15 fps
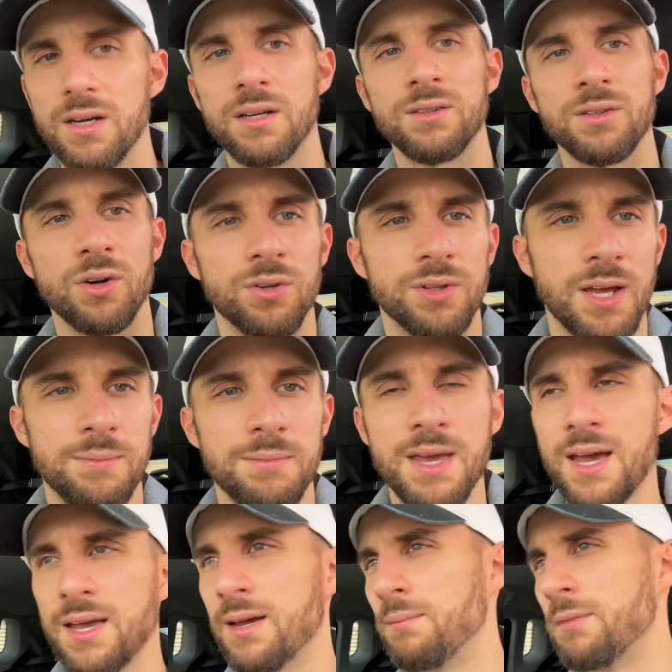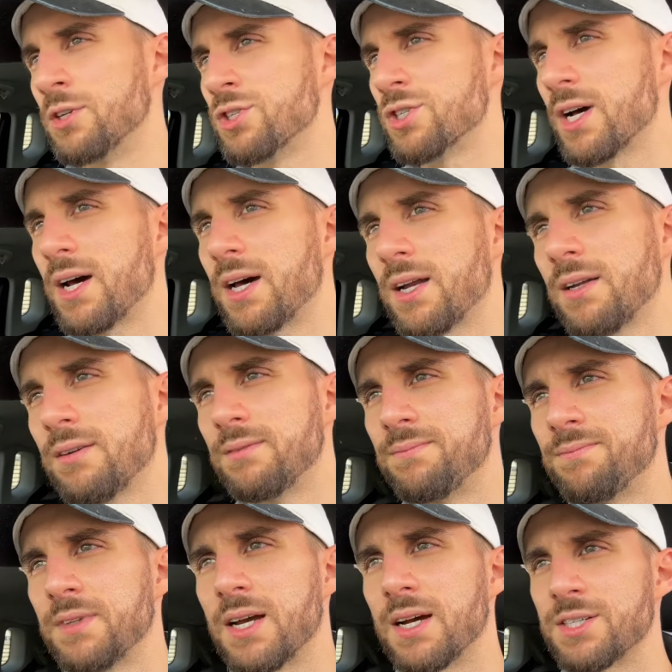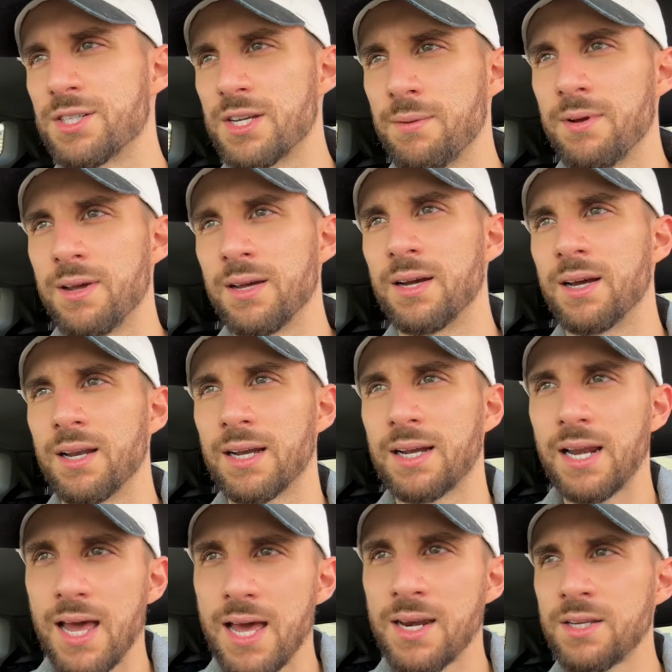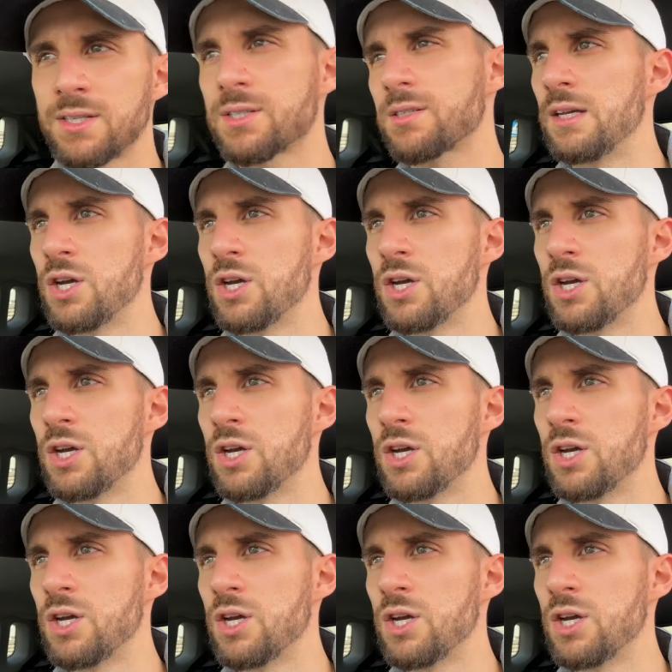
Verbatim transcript: Andrò dai miei a mangiare assieme alla Clarice.